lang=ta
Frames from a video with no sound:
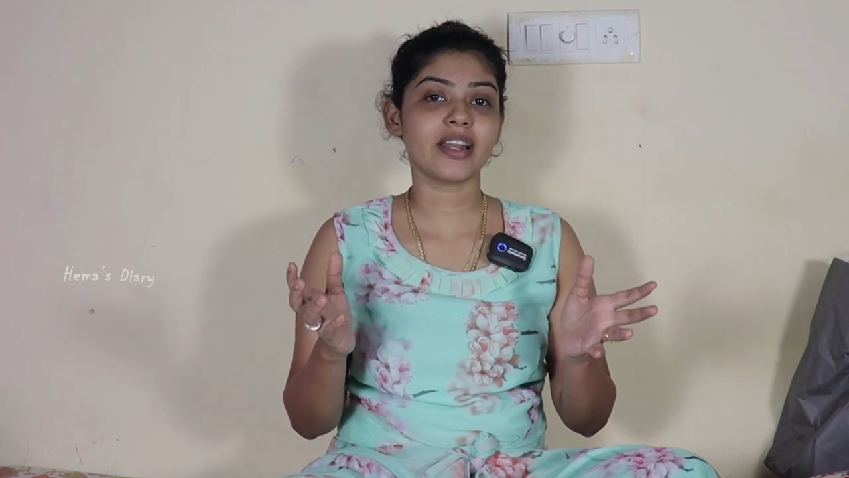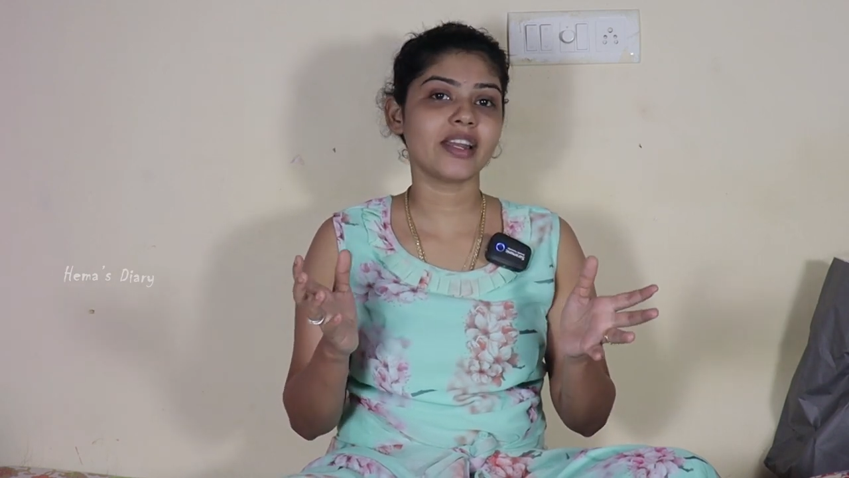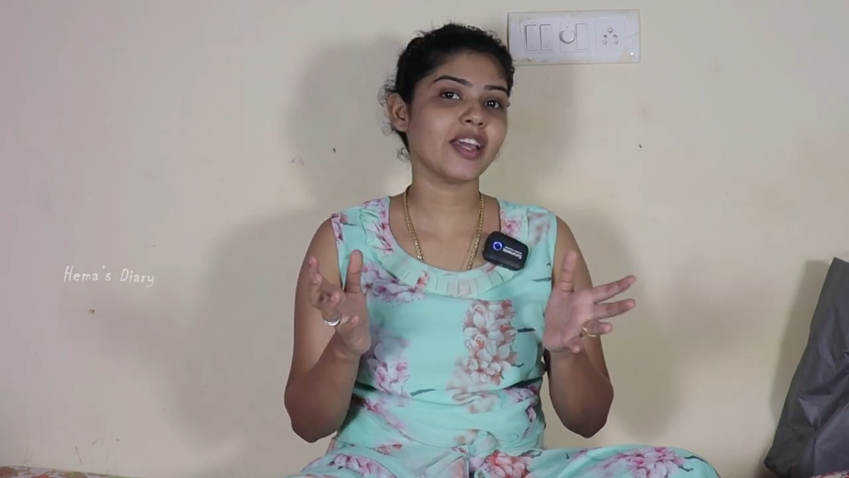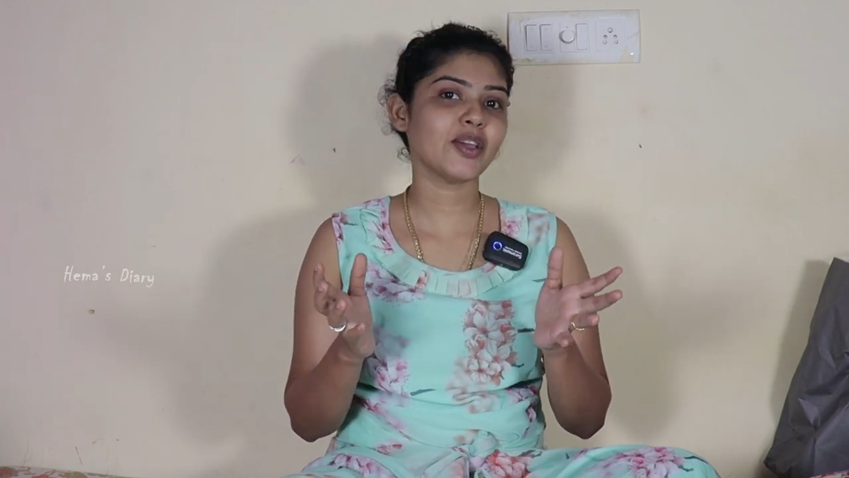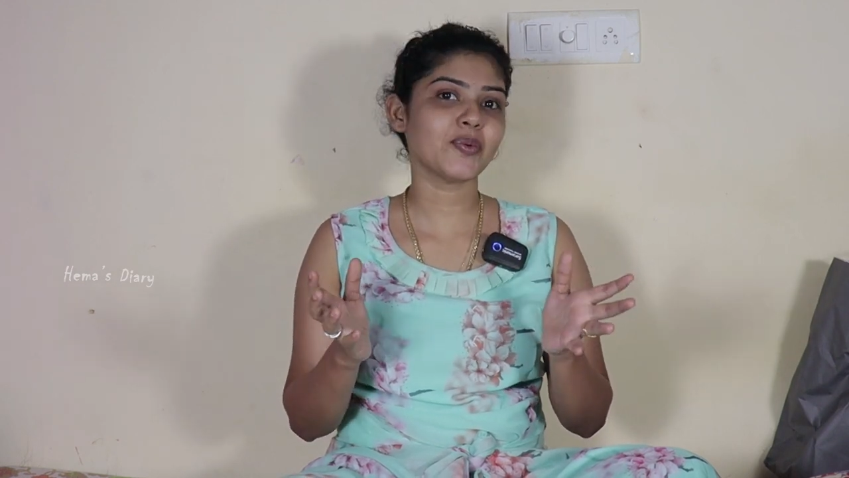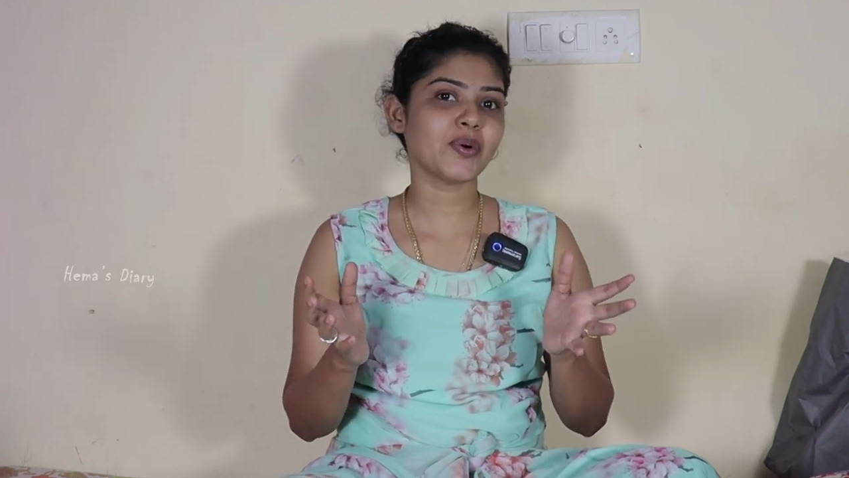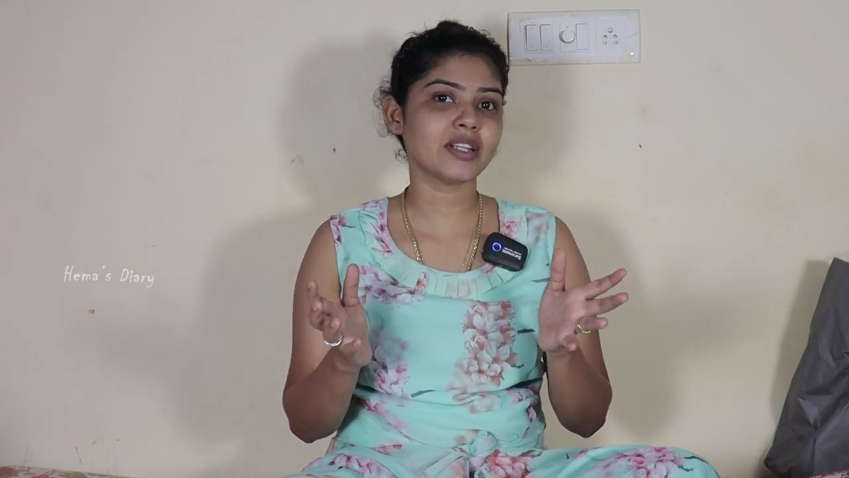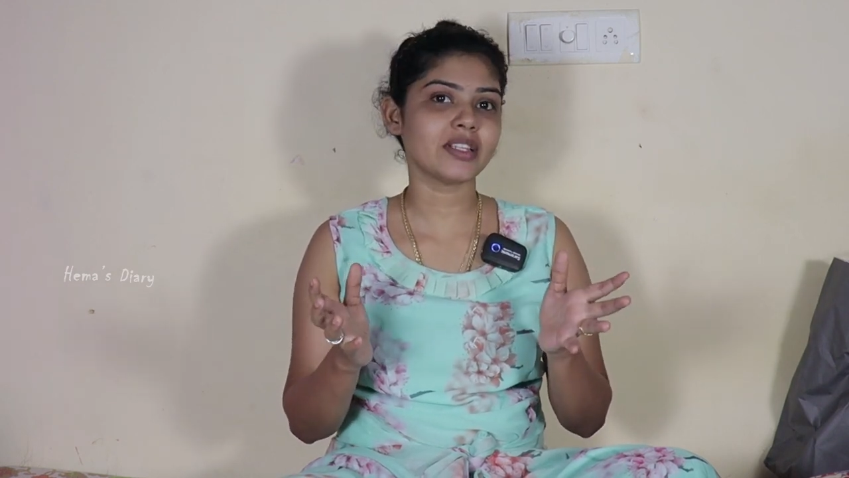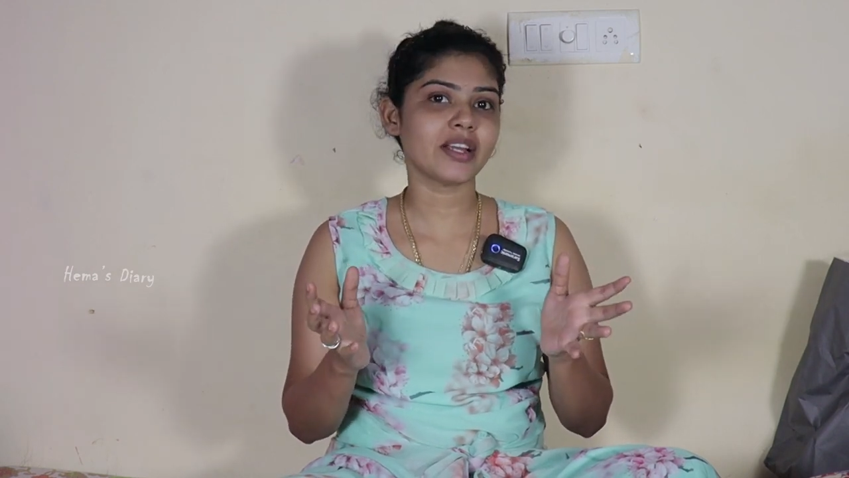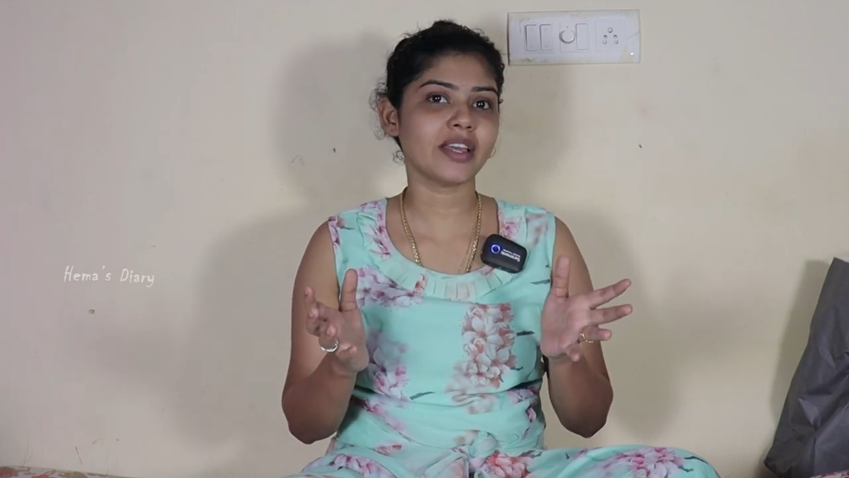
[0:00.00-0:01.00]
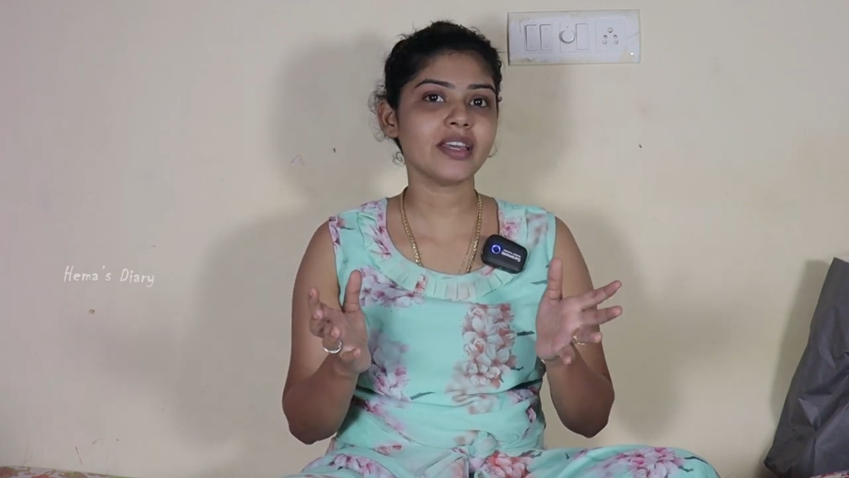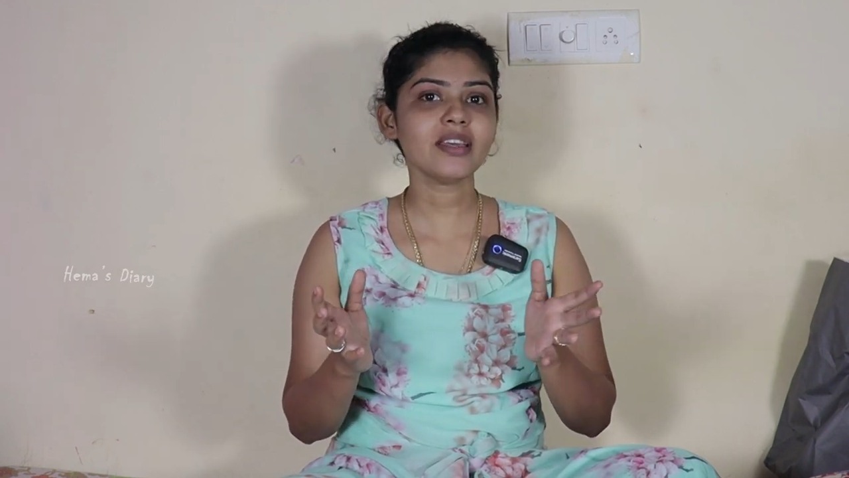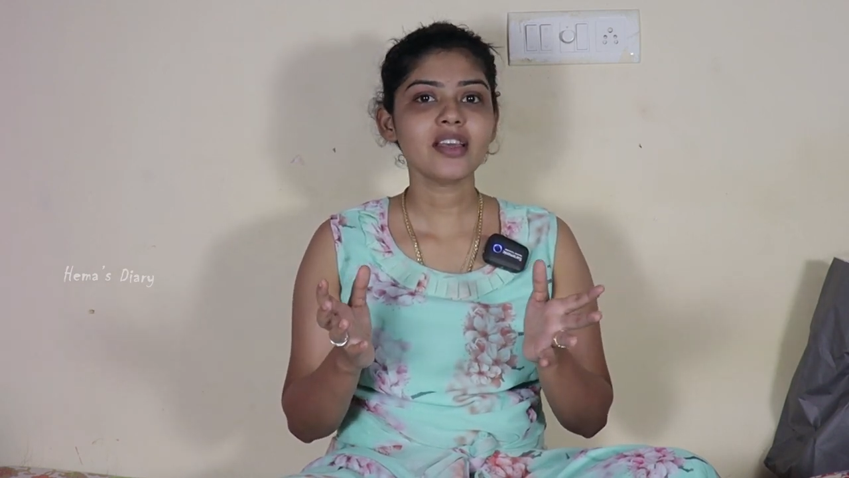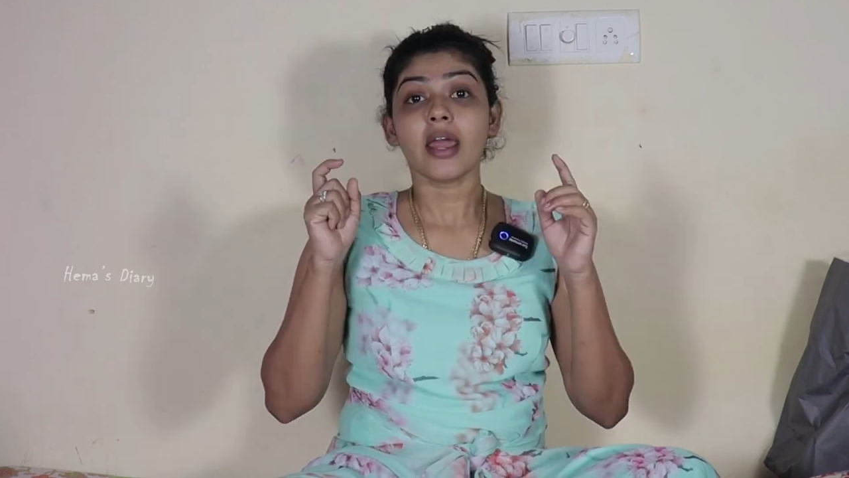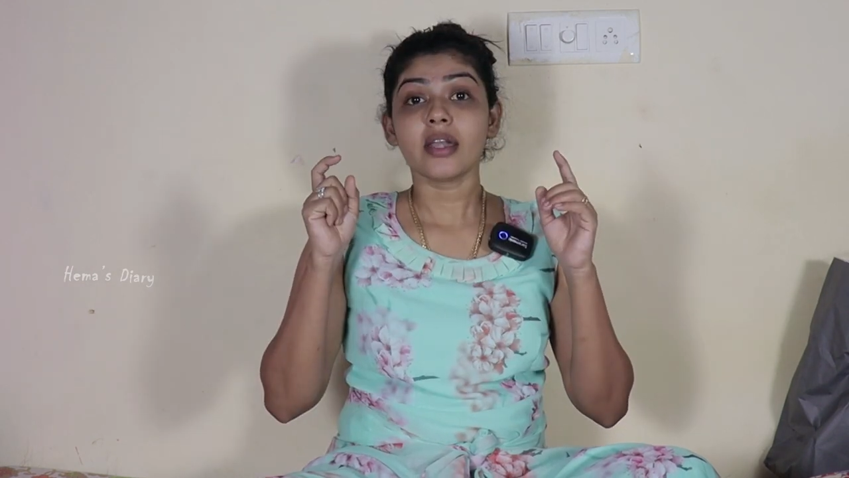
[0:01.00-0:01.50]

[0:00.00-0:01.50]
நான் ரெடியாகி உட்காந்துருக்கேன்